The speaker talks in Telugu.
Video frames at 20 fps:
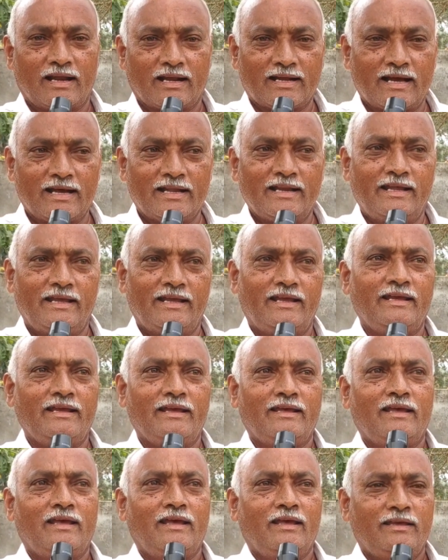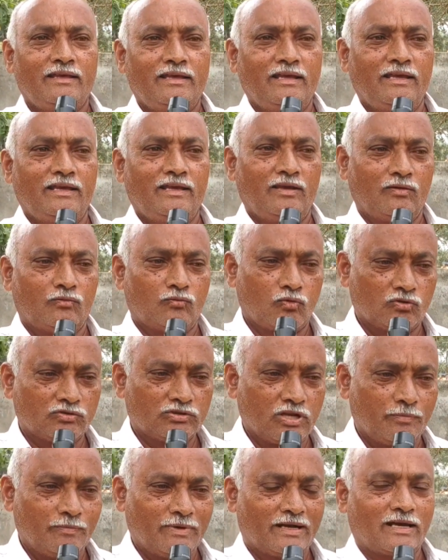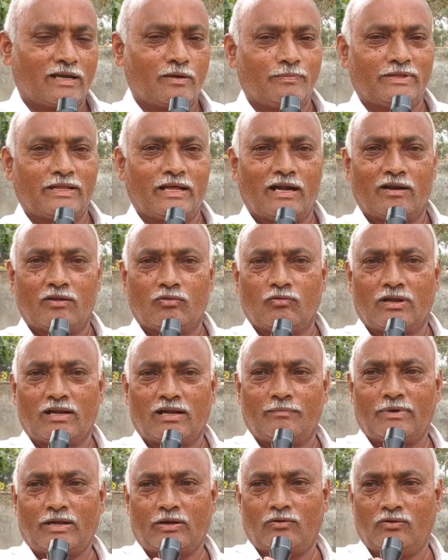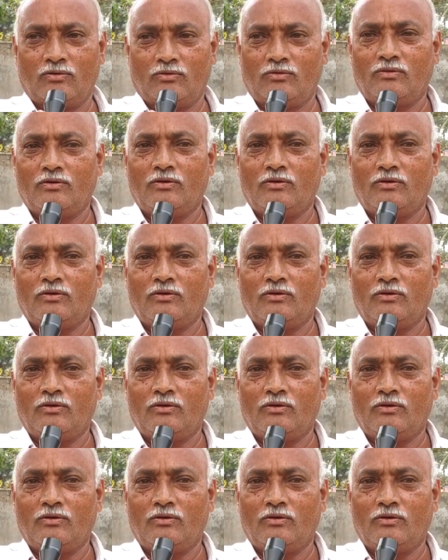రకాన్ని ఈ కృత్రిమ గర్భధారణ ద్వారా మనం